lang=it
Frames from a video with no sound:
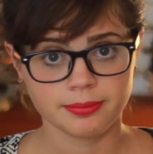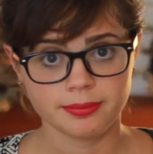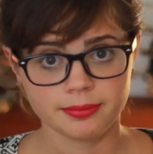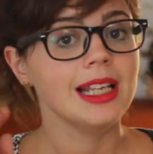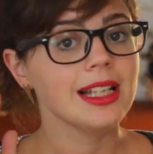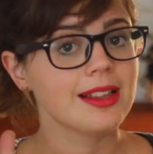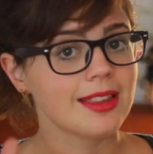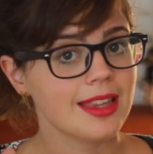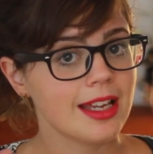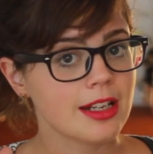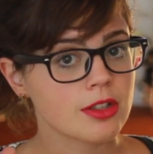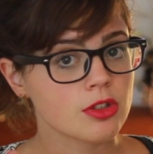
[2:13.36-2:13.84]

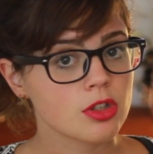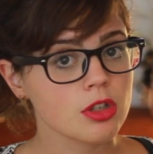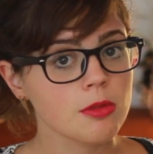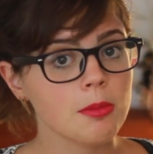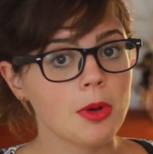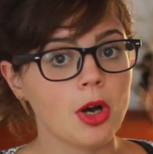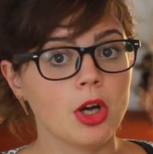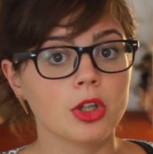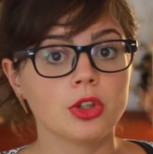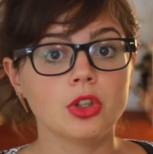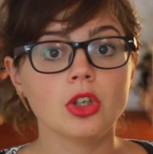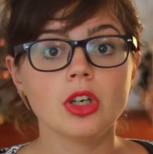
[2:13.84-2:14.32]
Il terzo
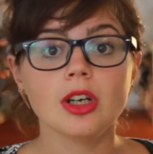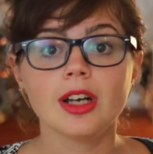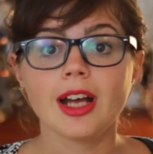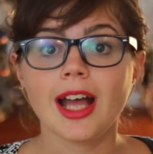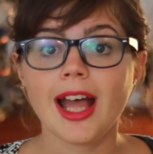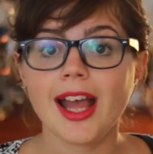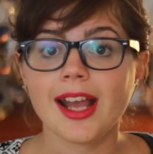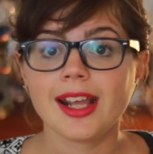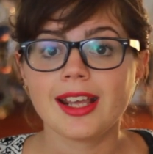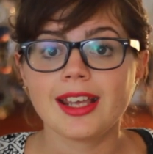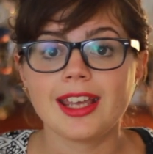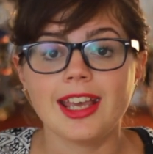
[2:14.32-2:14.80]
modo
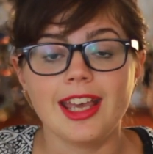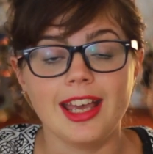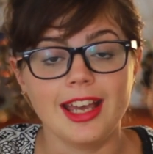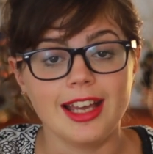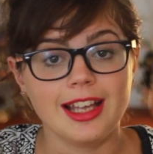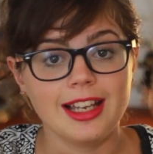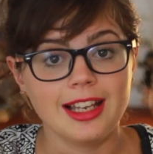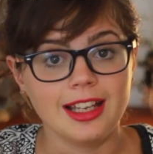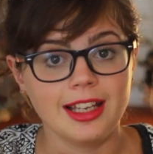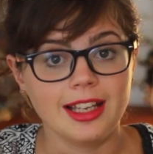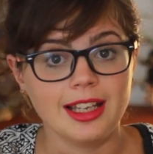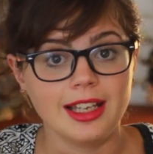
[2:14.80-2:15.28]
è
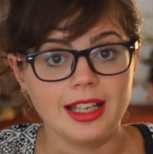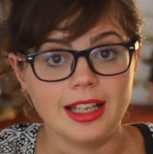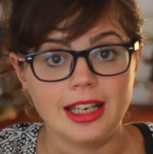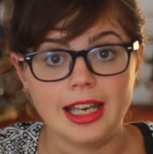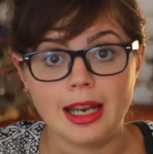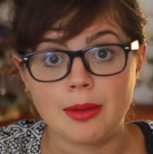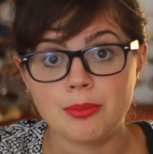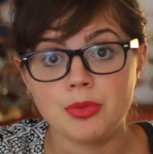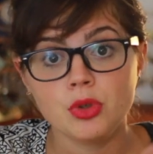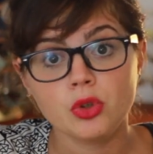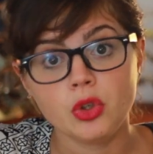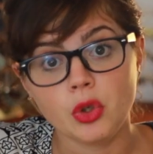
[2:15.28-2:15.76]
che eh,
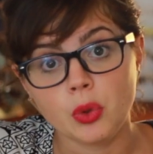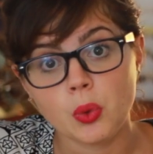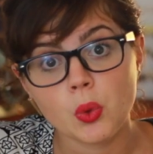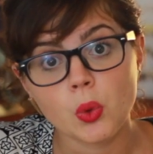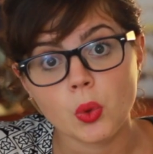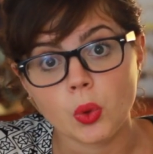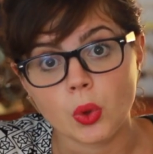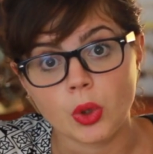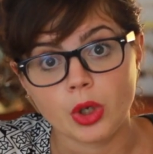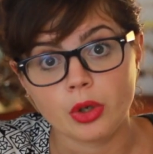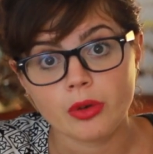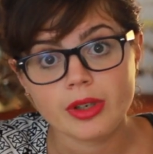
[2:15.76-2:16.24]
la beauty
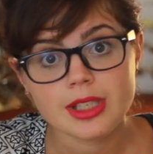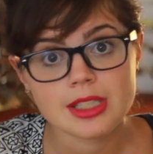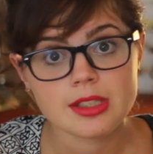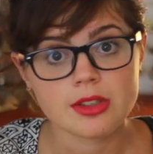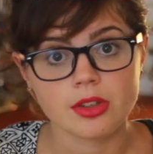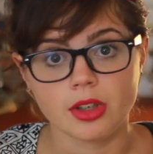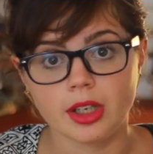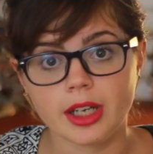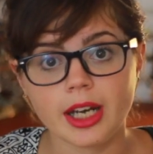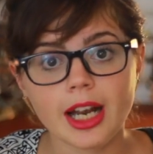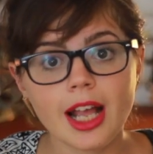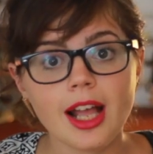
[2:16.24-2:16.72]
guru in
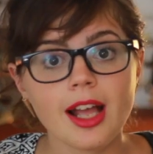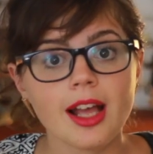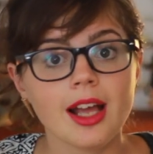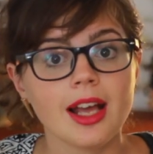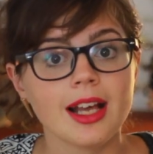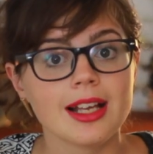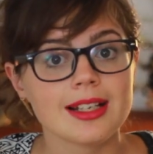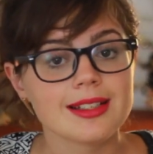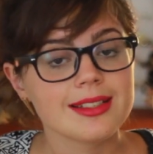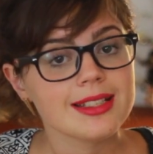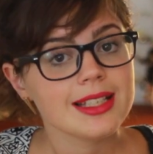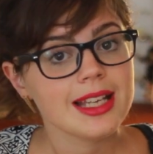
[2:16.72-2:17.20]
questione
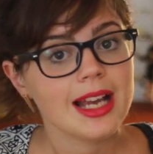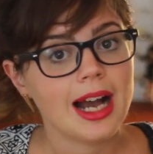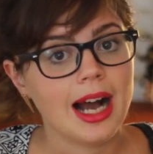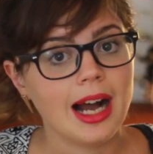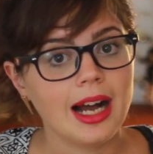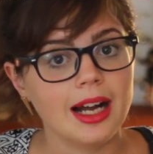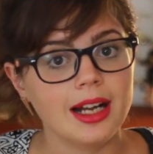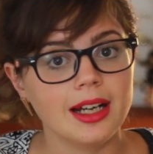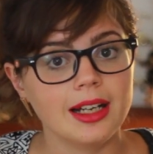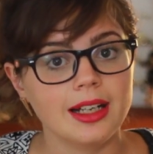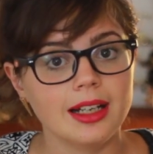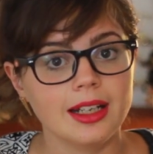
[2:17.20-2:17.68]

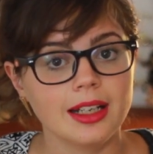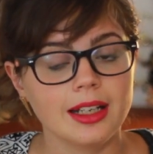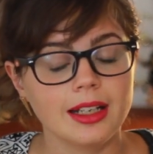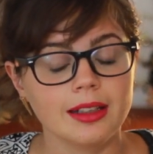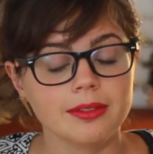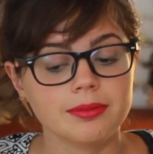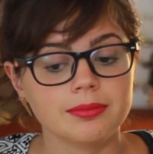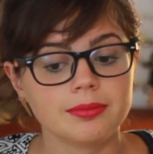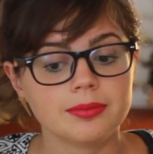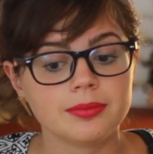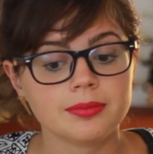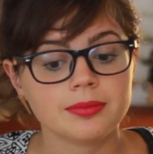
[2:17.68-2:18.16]
sia
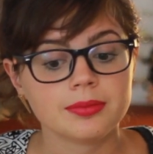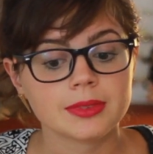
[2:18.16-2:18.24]
eh,